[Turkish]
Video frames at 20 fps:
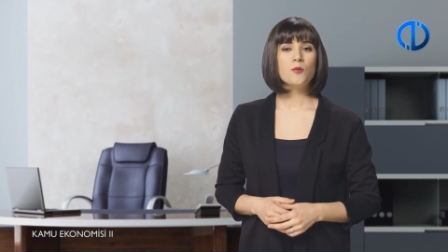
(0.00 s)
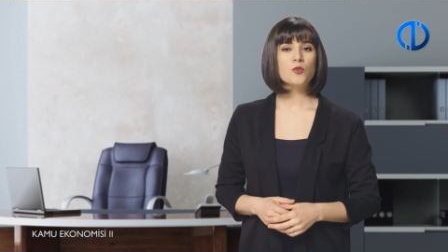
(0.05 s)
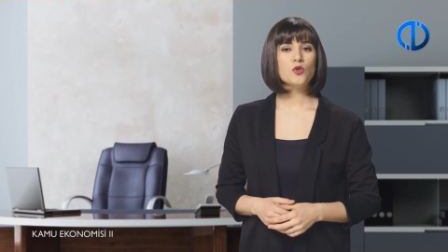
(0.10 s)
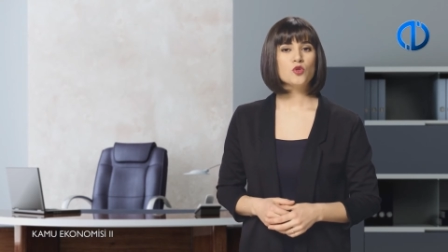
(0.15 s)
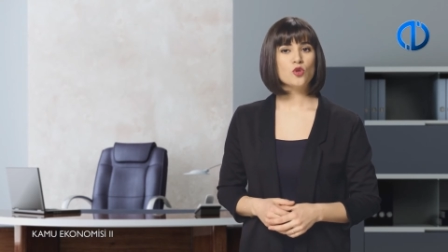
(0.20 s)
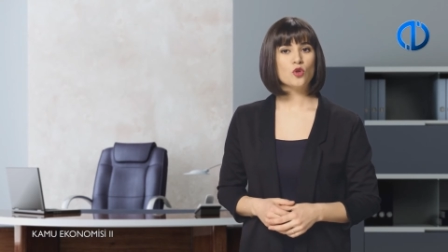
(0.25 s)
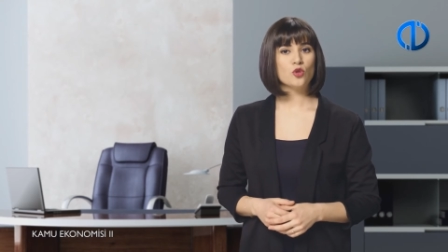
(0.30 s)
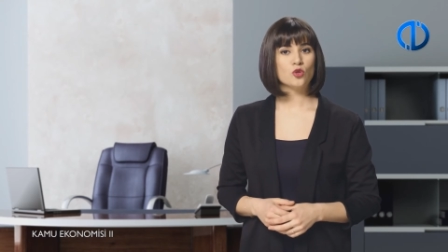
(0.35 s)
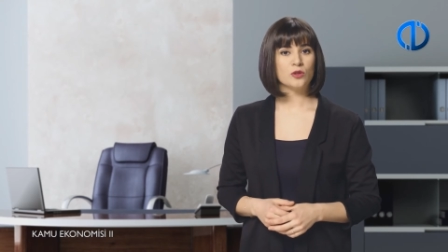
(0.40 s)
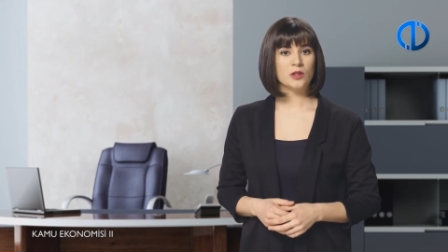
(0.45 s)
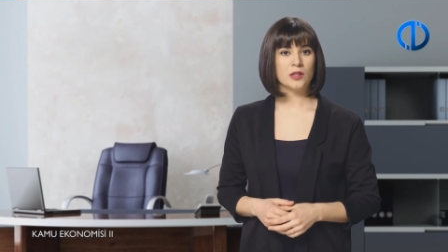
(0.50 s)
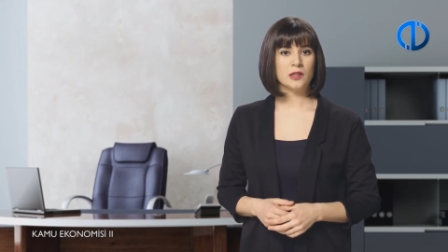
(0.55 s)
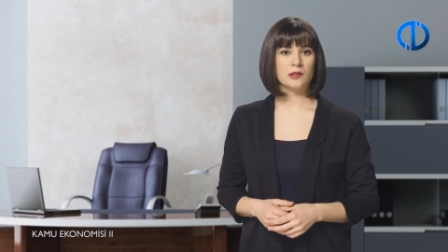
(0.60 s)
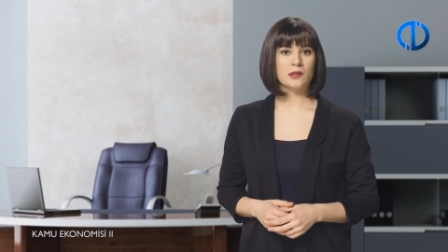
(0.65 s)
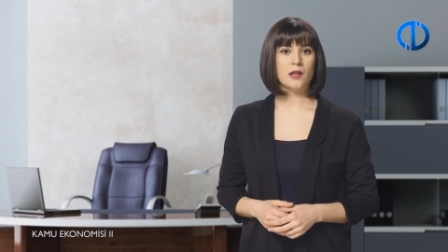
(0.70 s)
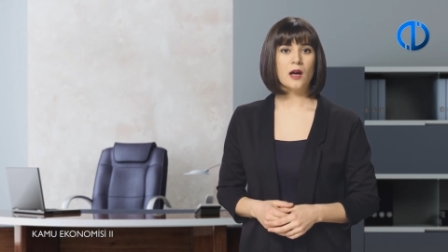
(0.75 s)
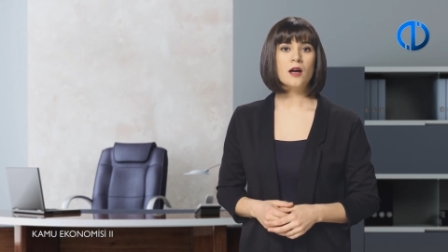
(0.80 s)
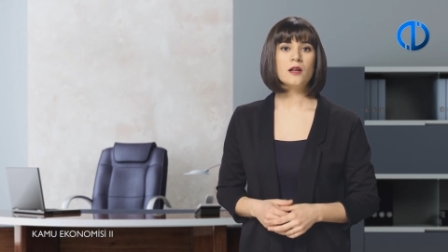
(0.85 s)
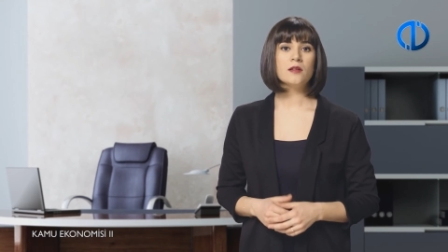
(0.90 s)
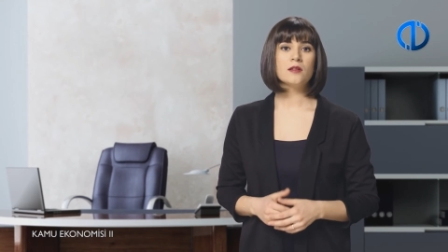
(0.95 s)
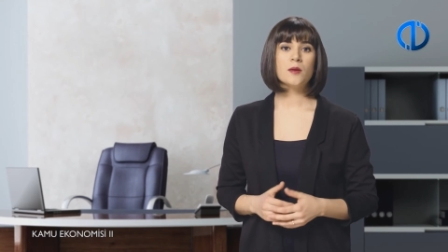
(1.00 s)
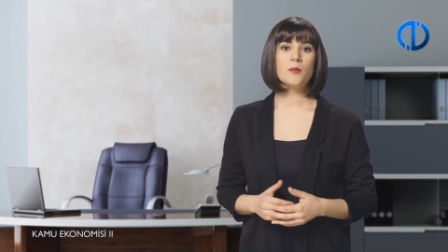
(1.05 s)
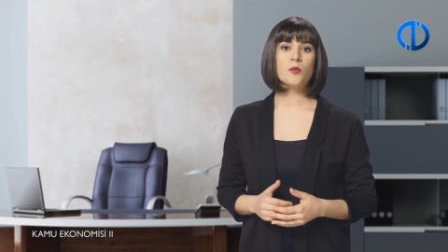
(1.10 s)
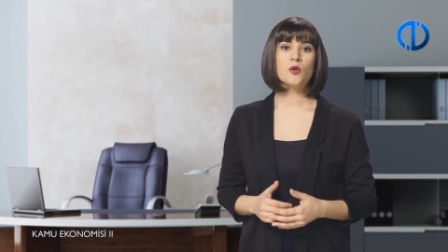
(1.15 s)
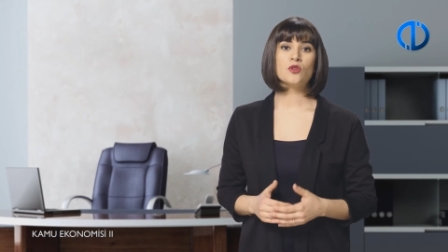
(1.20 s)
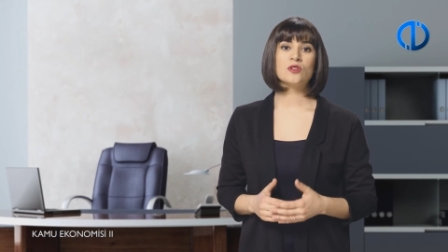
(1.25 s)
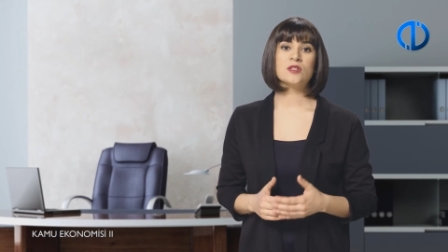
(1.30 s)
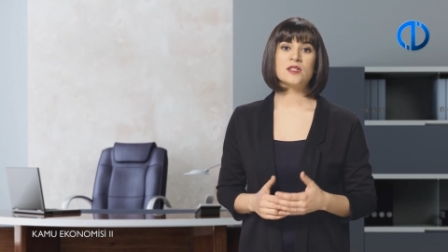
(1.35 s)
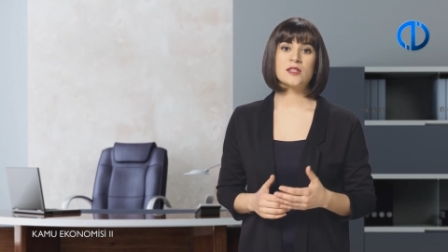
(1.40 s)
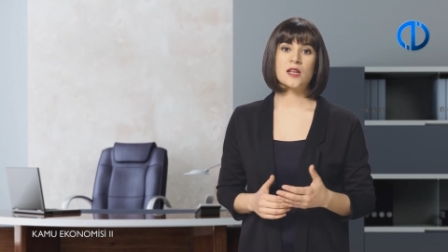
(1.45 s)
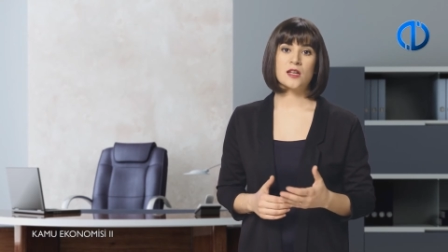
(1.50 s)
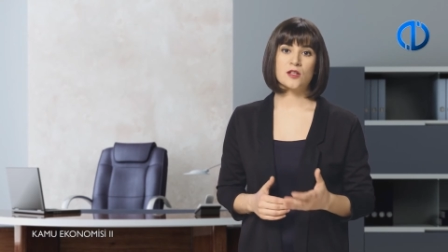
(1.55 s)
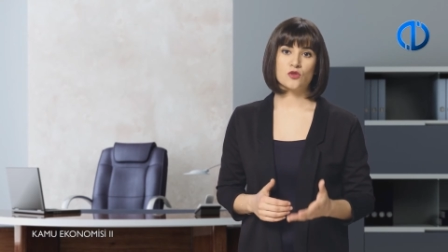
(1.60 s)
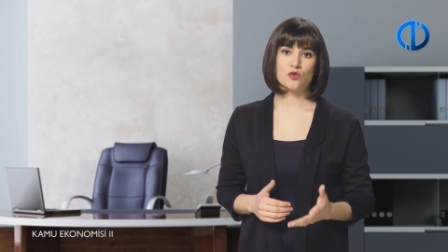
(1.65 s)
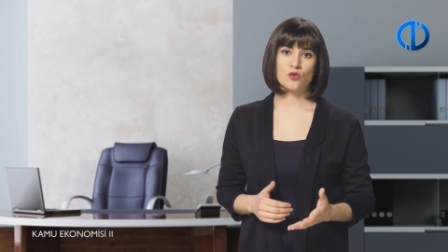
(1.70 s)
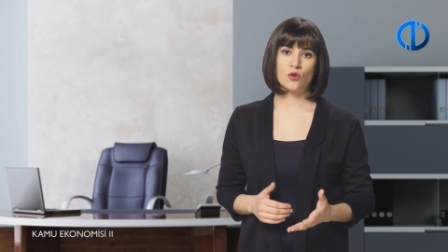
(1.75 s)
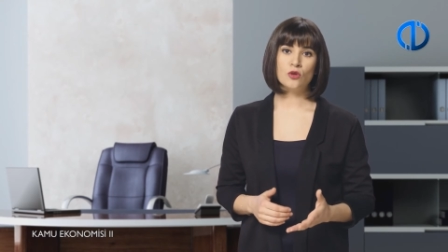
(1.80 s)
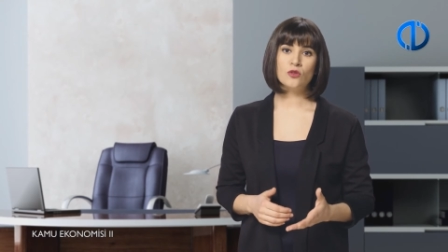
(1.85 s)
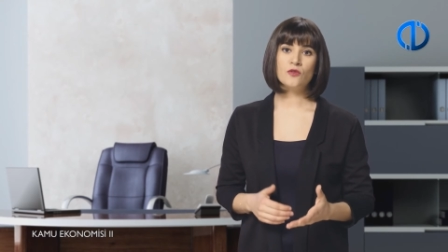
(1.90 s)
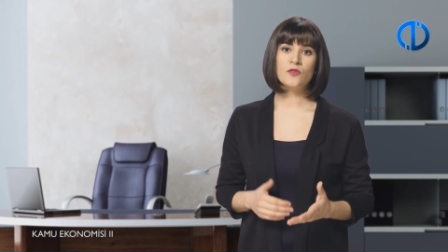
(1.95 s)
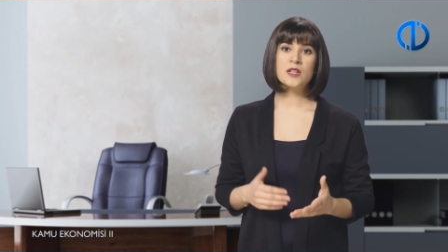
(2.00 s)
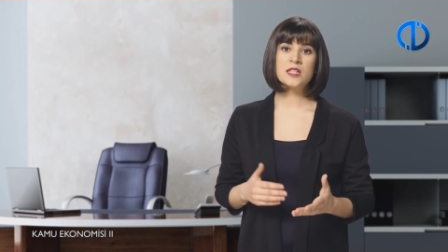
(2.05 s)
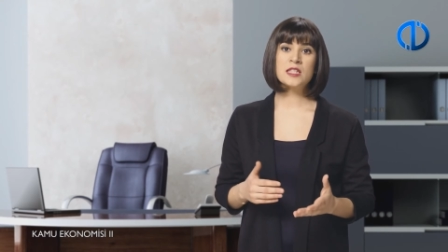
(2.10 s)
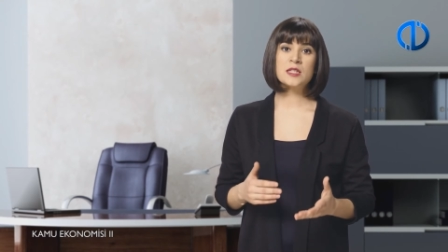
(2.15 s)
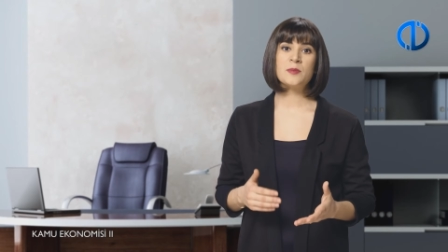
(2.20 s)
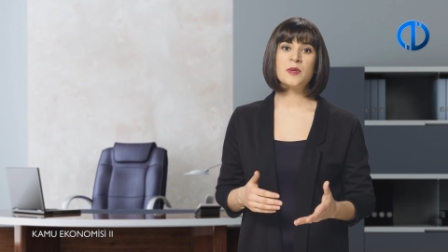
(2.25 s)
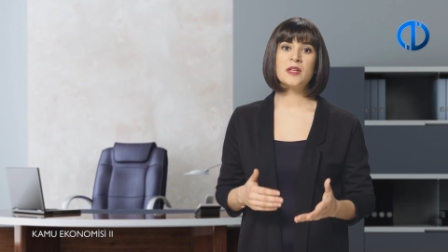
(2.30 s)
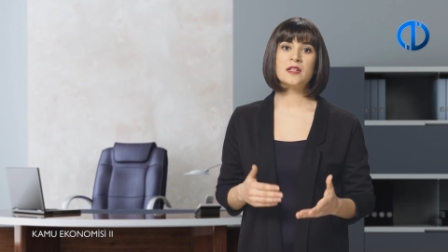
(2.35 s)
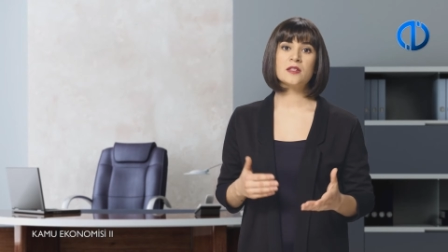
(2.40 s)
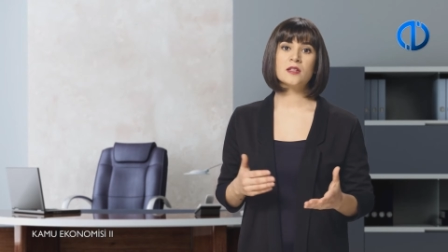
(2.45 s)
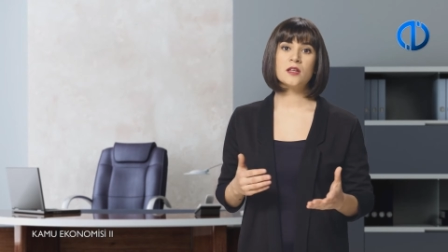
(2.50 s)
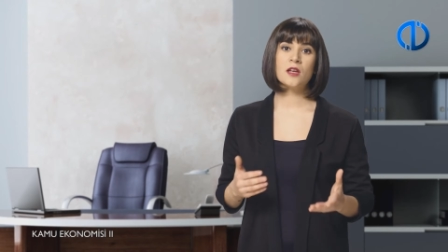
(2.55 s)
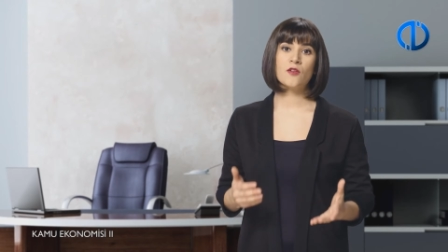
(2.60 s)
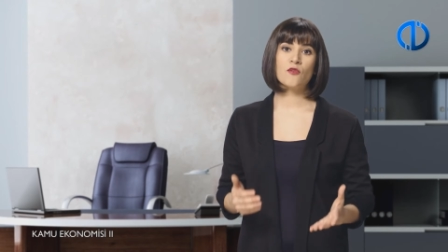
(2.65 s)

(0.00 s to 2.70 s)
Bu sorunları da depolitizasyon ve asimetrik